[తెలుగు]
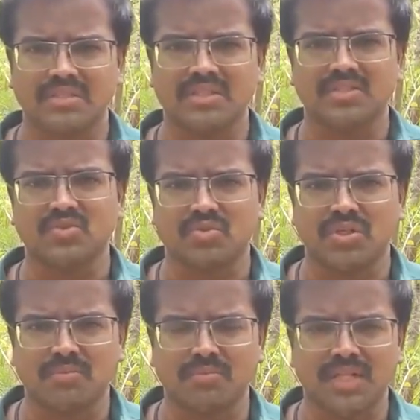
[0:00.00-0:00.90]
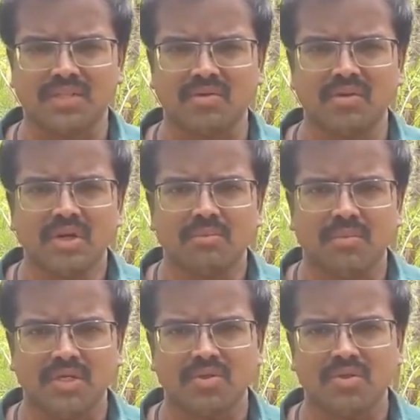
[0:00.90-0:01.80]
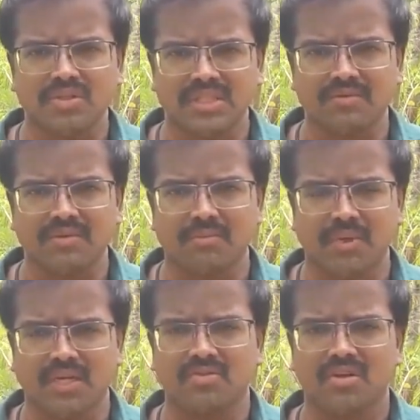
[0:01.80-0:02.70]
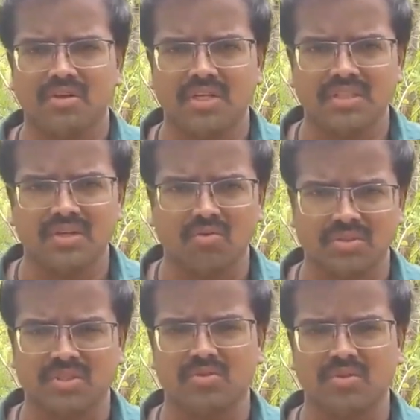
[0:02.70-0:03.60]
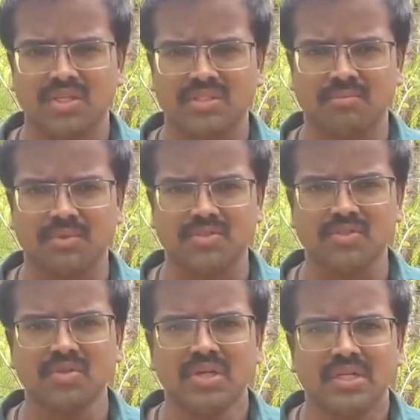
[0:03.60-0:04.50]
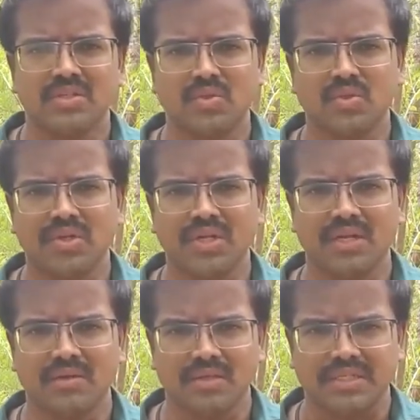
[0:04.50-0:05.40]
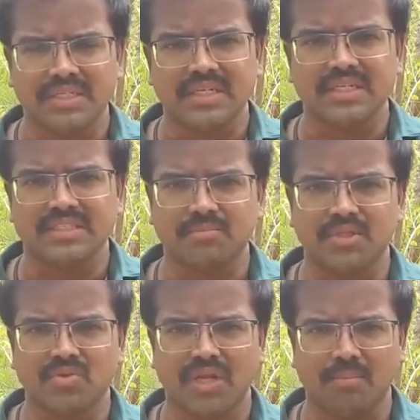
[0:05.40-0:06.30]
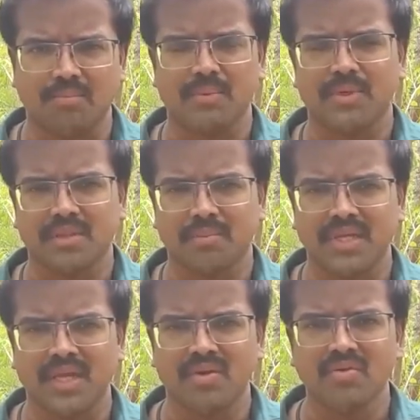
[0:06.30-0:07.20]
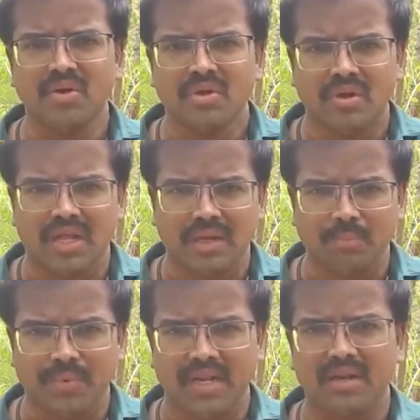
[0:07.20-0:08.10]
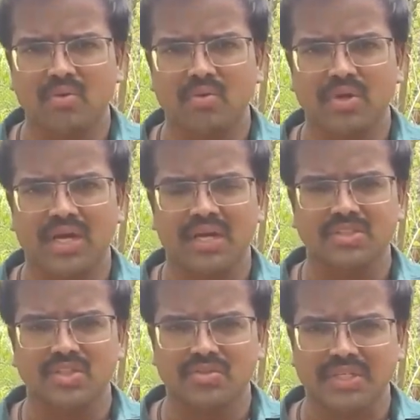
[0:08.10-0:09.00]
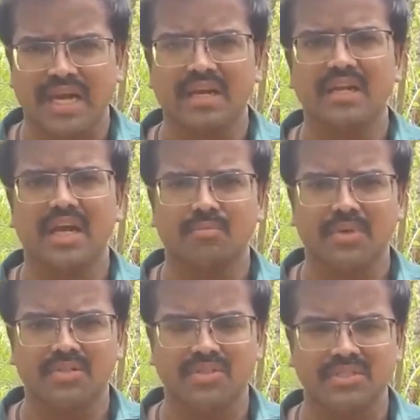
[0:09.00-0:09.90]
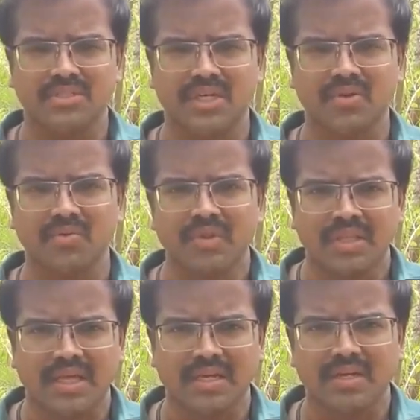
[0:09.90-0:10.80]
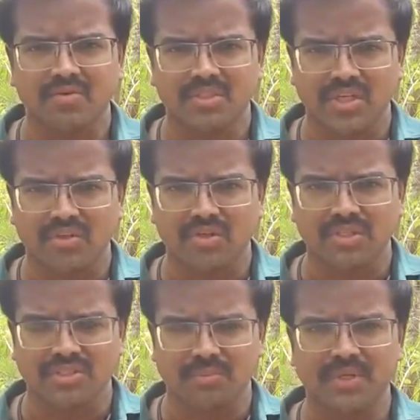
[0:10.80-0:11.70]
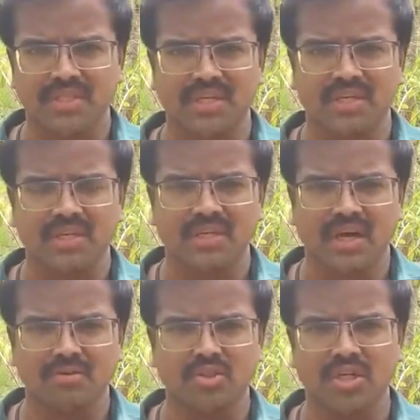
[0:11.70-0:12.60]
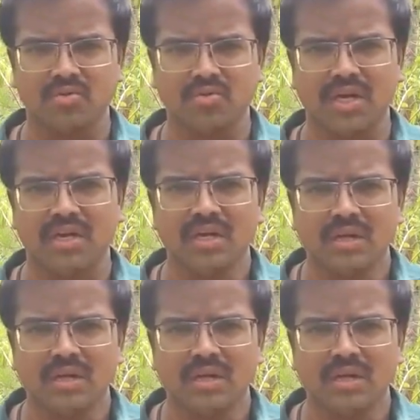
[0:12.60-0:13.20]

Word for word: సంచరిస్తుండటం మాత్రం భక్తుల్లో తీవ్ర భయాందోళన అయితే కొనసాగుతుందని చెప్పచ్చు దీంతోనే టీటీడీ సిబ్బంది కూడా అప్రమత్తమయ్యారు అలాగే పిల్లలకు కూడా జియో ట్యాగులు ఏర్పాటు చేశారు దగ్గరుండి సెక్యూరిటీ సిబ్బంది అనుక్షణం కూడా